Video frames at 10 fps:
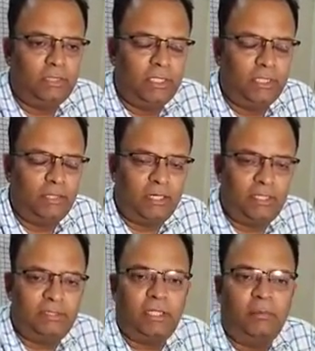ये आटा
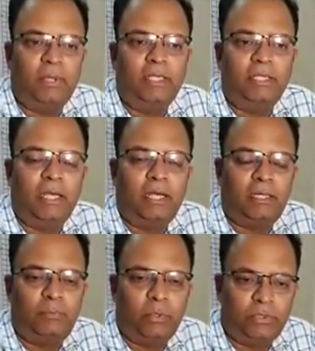चक्की में ये
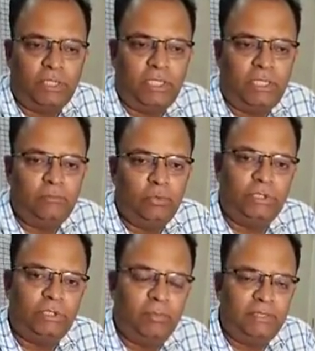आटा पहुंचा है
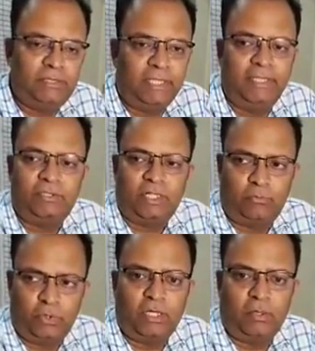उसी समय सीआईए
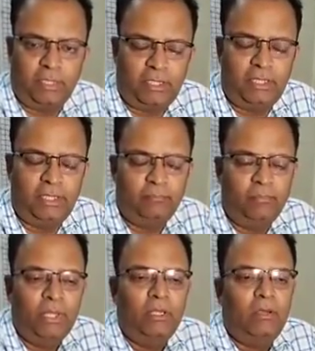स्टाफ e को एक खबर की गई
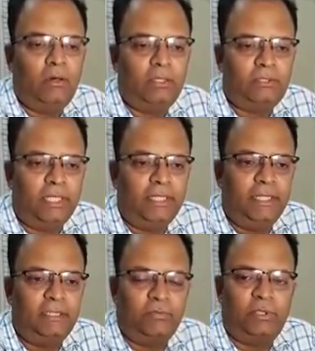और सी
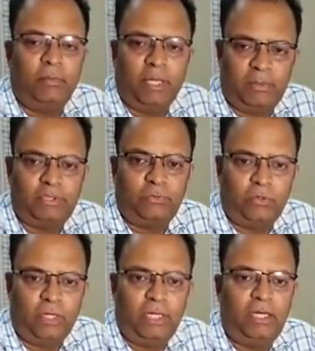की तरफ से मेरे पास
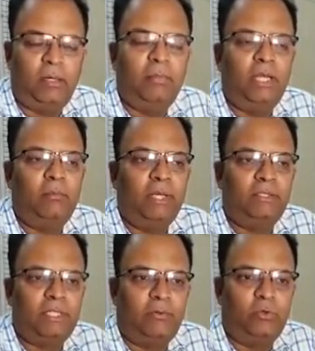फ़ोन आया हमने अपने
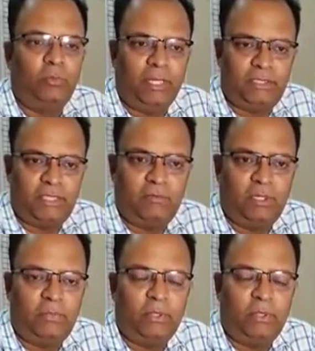स्टाफ को भेज के वहाँ